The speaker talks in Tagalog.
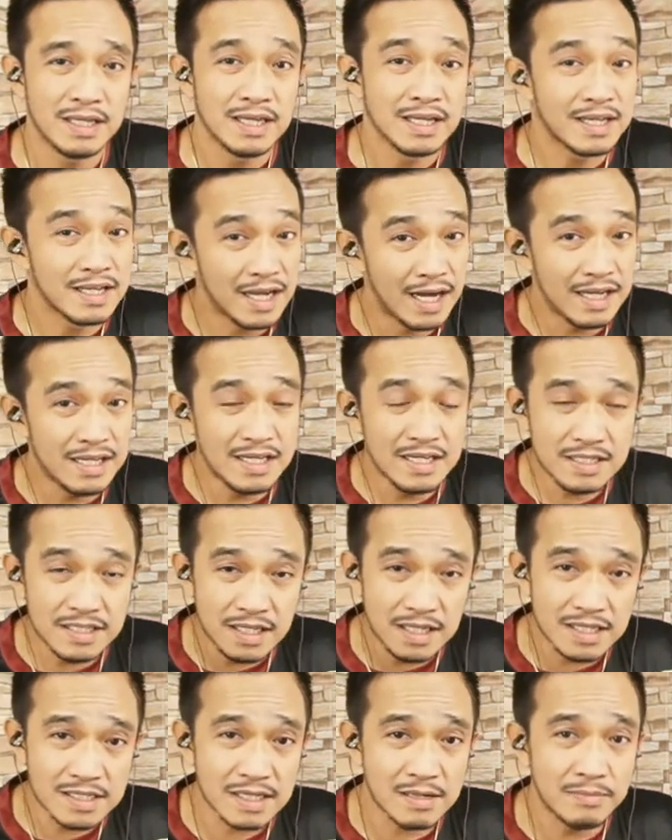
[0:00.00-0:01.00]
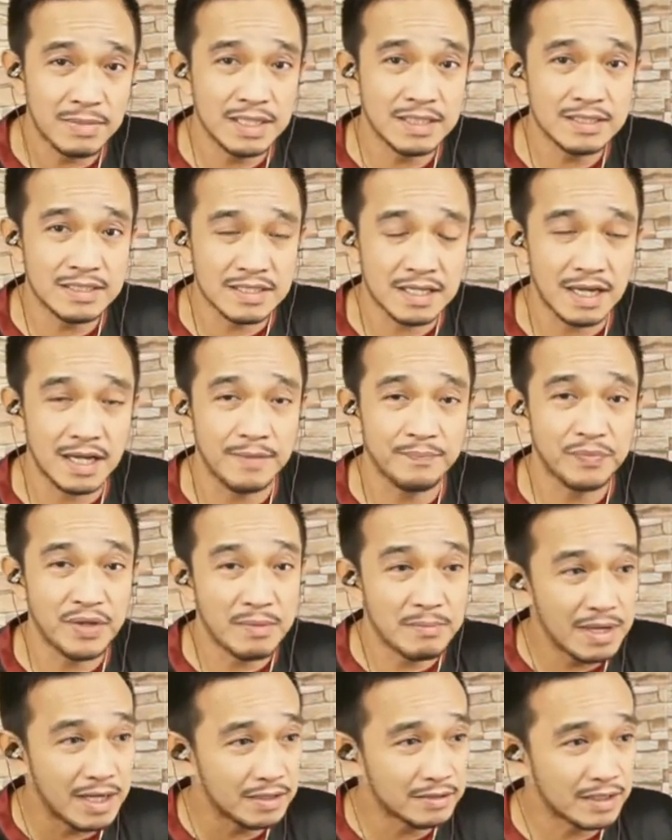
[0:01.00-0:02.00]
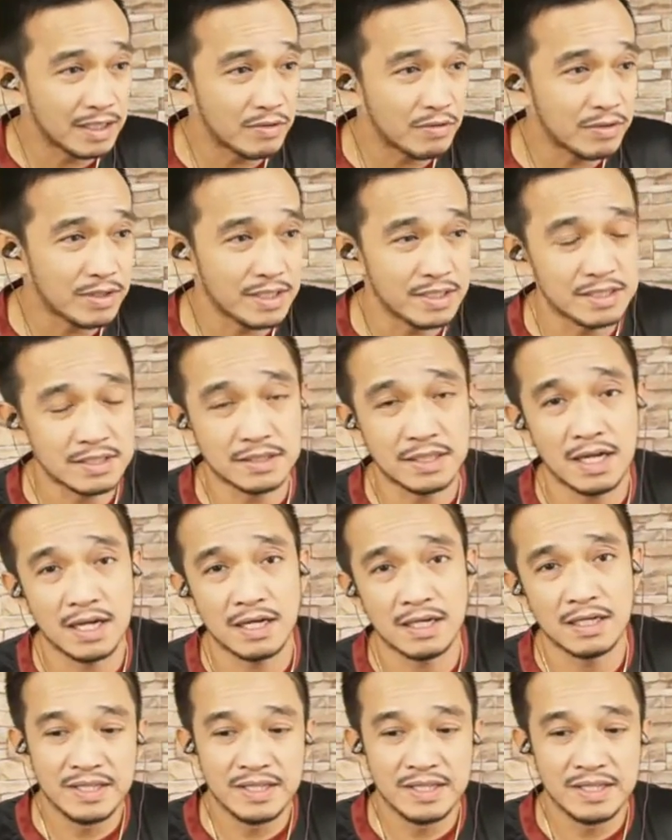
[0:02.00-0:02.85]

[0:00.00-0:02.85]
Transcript: galing sila sa bansa ng mga terorista.